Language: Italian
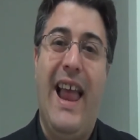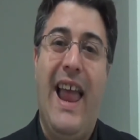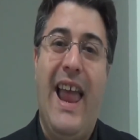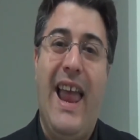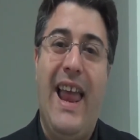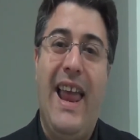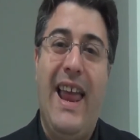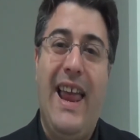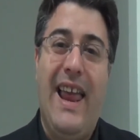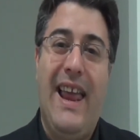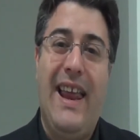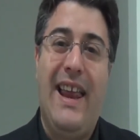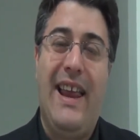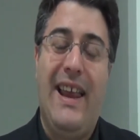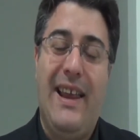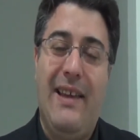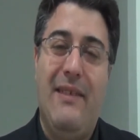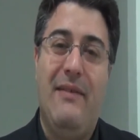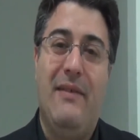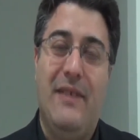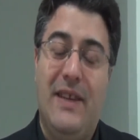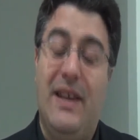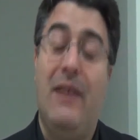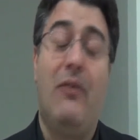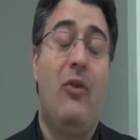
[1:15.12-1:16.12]

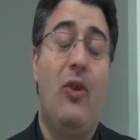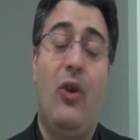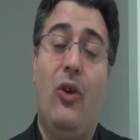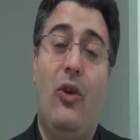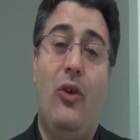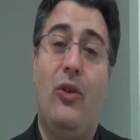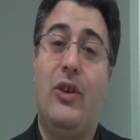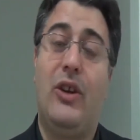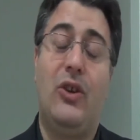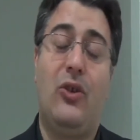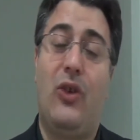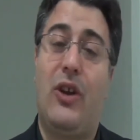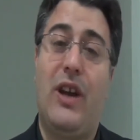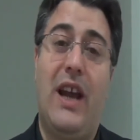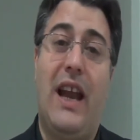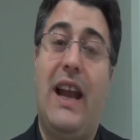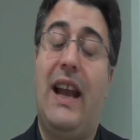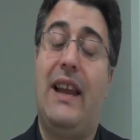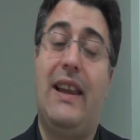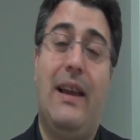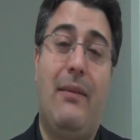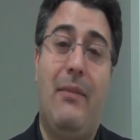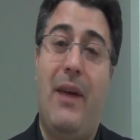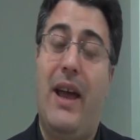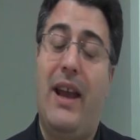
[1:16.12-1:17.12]
e devono ritornare
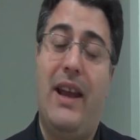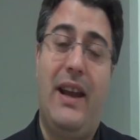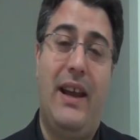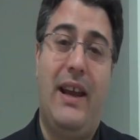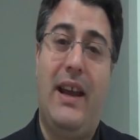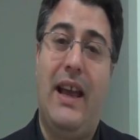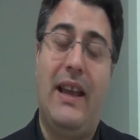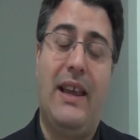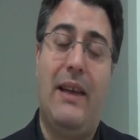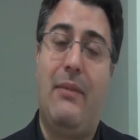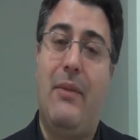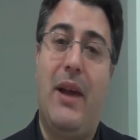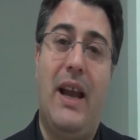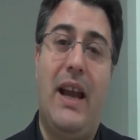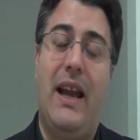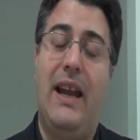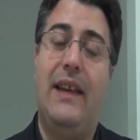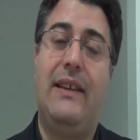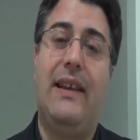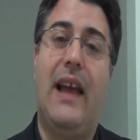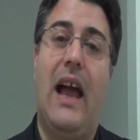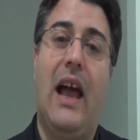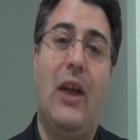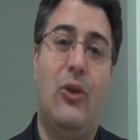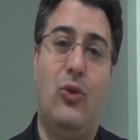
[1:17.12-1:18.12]
ad amare, ad amare
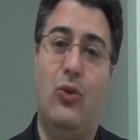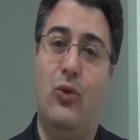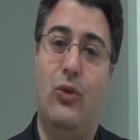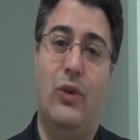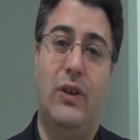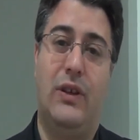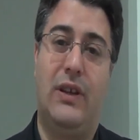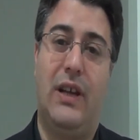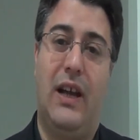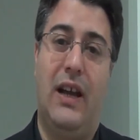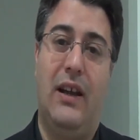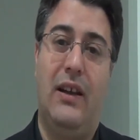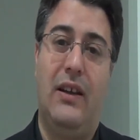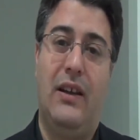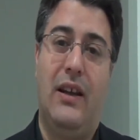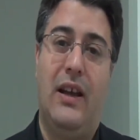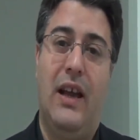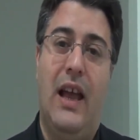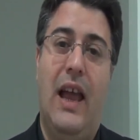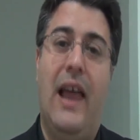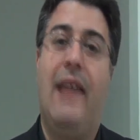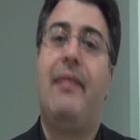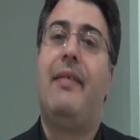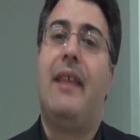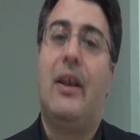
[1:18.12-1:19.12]
l'età adulta.
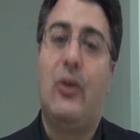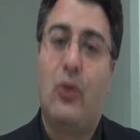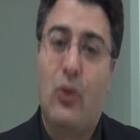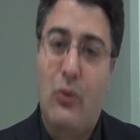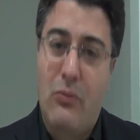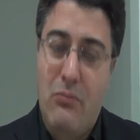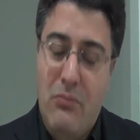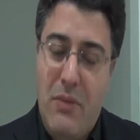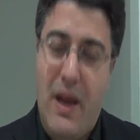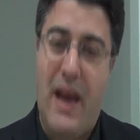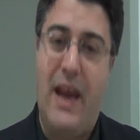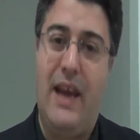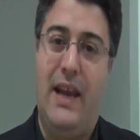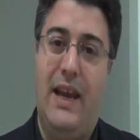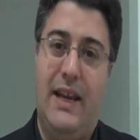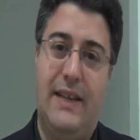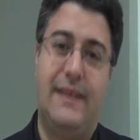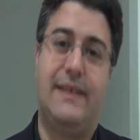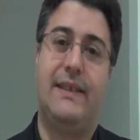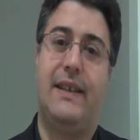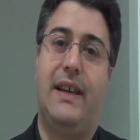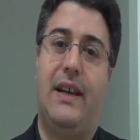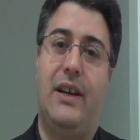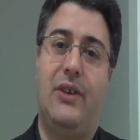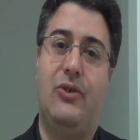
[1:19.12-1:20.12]
È stato un bene
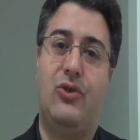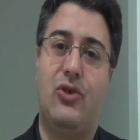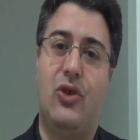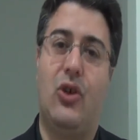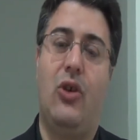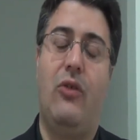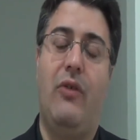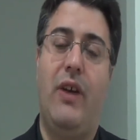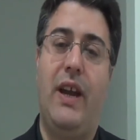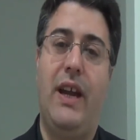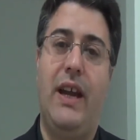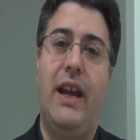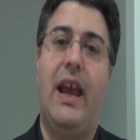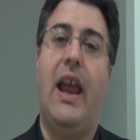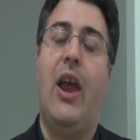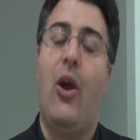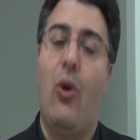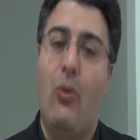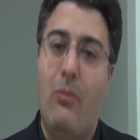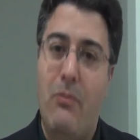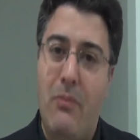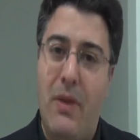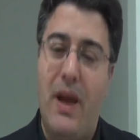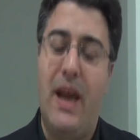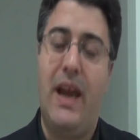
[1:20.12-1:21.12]
essere giovani, è
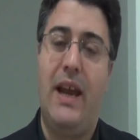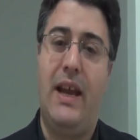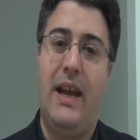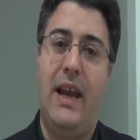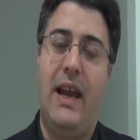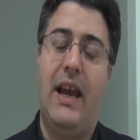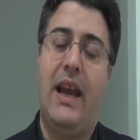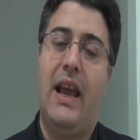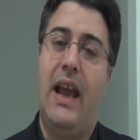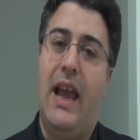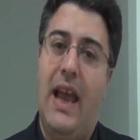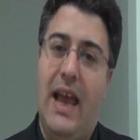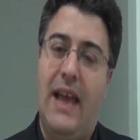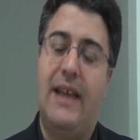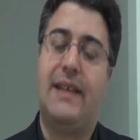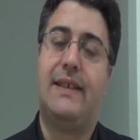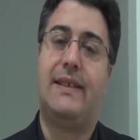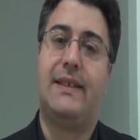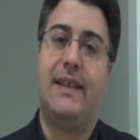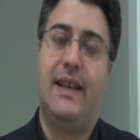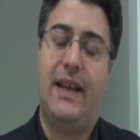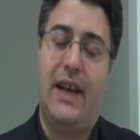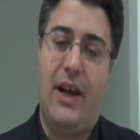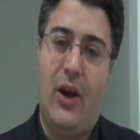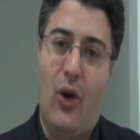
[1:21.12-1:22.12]
un bene
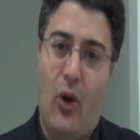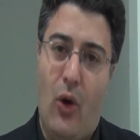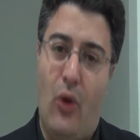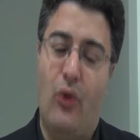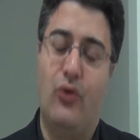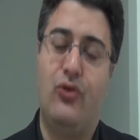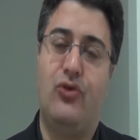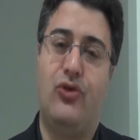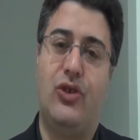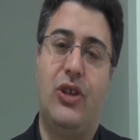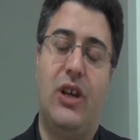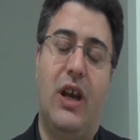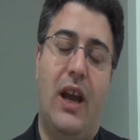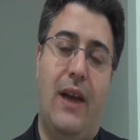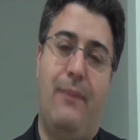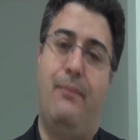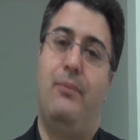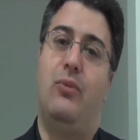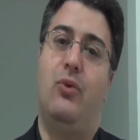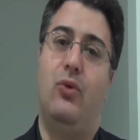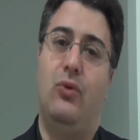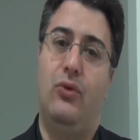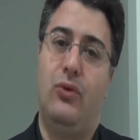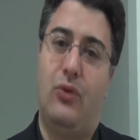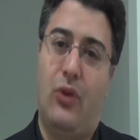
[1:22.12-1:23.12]
essere oggi
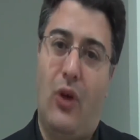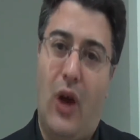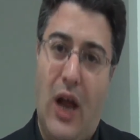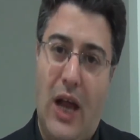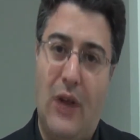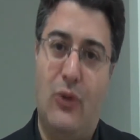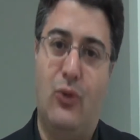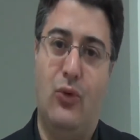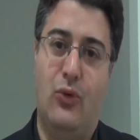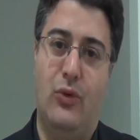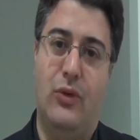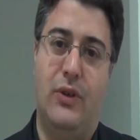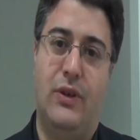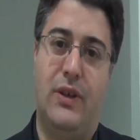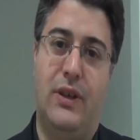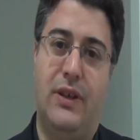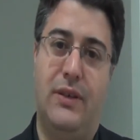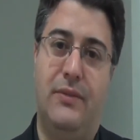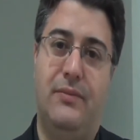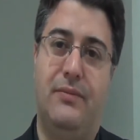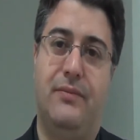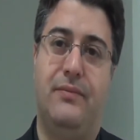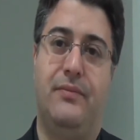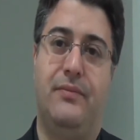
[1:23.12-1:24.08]
appunto adulti